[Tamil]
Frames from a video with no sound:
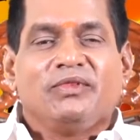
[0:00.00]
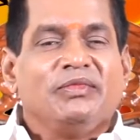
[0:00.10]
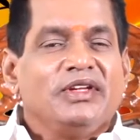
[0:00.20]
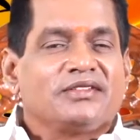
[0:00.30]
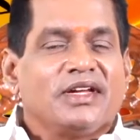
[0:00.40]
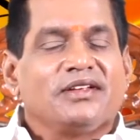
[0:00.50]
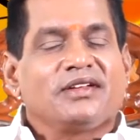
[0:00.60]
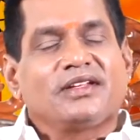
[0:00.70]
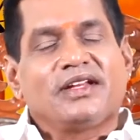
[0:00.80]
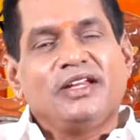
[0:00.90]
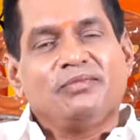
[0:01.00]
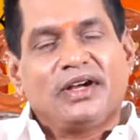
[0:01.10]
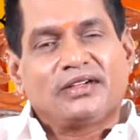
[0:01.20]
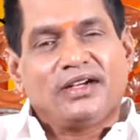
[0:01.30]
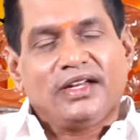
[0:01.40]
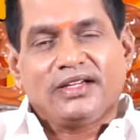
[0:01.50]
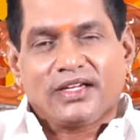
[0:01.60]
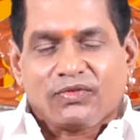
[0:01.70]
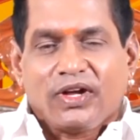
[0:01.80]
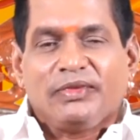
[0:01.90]
தெய்வம் சதுரகிரி
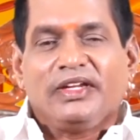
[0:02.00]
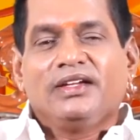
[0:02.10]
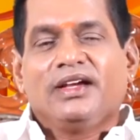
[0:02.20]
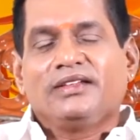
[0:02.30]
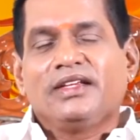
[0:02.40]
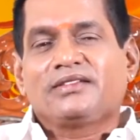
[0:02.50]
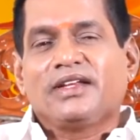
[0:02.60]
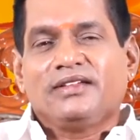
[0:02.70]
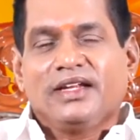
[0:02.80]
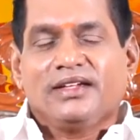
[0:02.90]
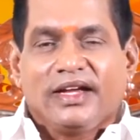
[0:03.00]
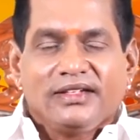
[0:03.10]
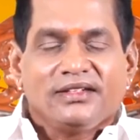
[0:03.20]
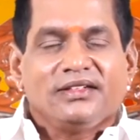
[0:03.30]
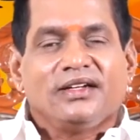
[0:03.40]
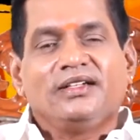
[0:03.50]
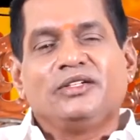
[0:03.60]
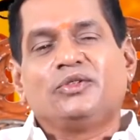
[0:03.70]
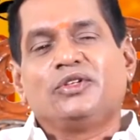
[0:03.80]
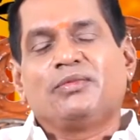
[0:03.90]
மகாலிங்க சுவாமி அதிர்ஷ்ட எண் ஐந்து
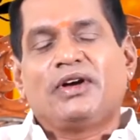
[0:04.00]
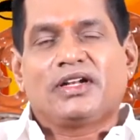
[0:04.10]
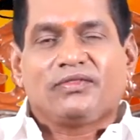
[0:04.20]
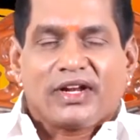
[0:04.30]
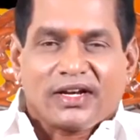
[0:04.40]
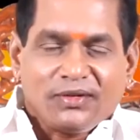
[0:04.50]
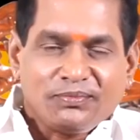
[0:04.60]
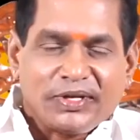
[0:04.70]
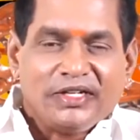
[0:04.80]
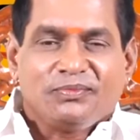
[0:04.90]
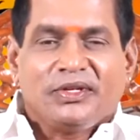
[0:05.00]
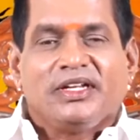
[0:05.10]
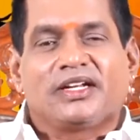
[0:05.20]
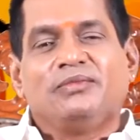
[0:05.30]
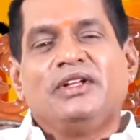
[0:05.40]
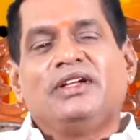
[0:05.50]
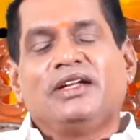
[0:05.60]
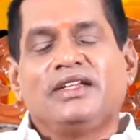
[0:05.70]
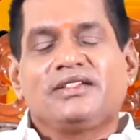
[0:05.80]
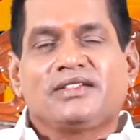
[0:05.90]
அனுகூலமான வர்ணம் பழுப்பு நிறம்
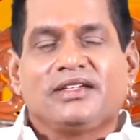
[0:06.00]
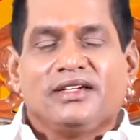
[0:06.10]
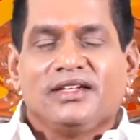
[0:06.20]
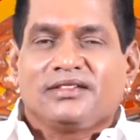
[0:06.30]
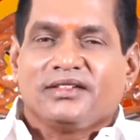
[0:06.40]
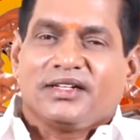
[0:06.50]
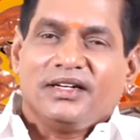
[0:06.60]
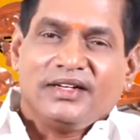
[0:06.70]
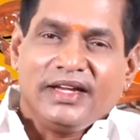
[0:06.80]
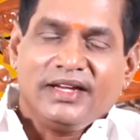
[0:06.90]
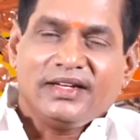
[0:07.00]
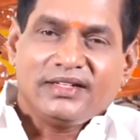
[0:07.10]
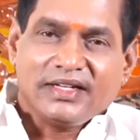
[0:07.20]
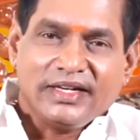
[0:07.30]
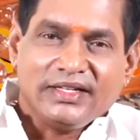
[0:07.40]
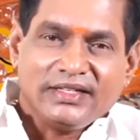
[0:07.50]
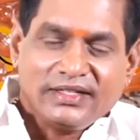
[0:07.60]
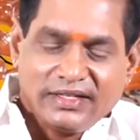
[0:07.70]
அதிர்ஷ்ட எழுத்துக்கள் டி ஐ